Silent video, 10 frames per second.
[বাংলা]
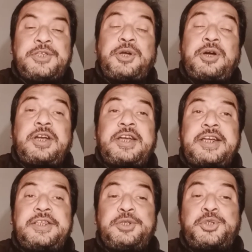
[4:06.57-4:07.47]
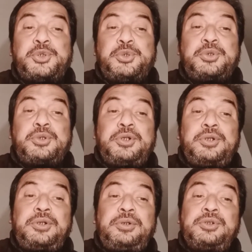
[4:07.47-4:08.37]
ঝগড়াটা কিন্তু শুরু
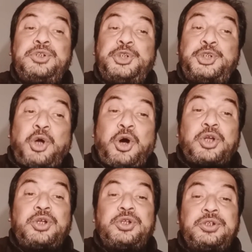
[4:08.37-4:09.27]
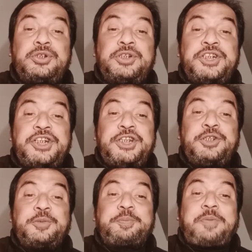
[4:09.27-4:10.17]
করলো জন
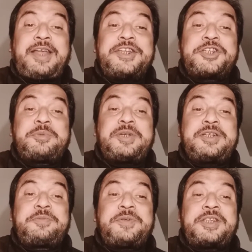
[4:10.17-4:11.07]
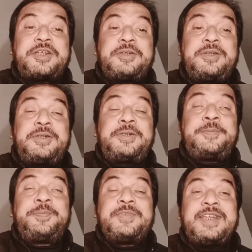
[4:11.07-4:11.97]
কিন্তু পানিশমেন্ট পেতে হলো
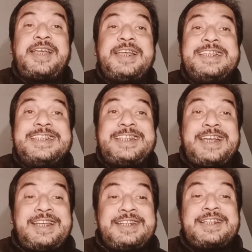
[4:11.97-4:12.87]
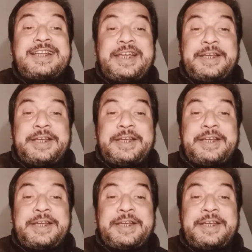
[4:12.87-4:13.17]
এই জেনকে